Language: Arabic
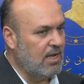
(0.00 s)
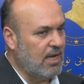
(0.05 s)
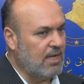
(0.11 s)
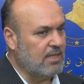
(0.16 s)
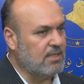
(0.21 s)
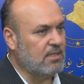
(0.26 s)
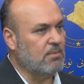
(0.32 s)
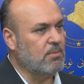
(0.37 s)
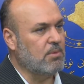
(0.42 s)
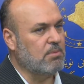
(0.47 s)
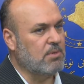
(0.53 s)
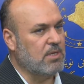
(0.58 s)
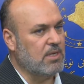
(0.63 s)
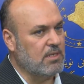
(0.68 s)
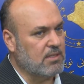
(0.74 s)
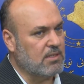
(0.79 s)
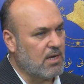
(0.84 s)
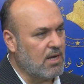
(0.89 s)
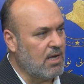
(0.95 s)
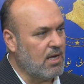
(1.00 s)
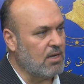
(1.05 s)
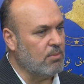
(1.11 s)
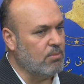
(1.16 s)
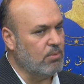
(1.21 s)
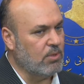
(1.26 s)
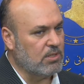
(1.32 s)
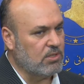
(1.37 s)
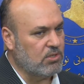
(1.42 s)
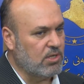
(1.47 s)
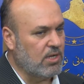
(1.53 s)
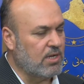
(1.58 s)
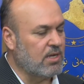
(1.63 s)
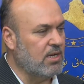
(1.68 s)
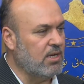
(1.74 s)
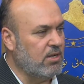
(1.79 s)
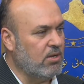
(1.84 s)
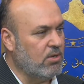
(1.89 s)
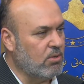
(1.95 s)
حتى ممكن تراقب
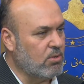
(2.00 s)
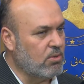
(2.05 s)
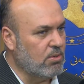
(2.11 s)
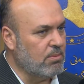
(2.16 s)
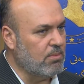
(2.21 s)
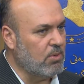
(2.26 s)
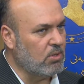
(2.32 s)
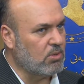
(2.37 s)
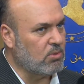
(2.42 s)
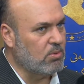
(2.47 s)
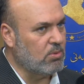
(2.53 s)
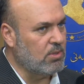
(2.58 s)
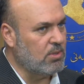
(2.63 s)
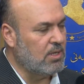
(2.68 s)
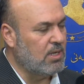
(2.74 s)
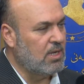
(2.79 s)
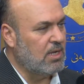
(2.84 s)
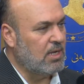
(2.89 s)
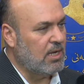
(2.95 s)
وتشرع للحكومة وتكون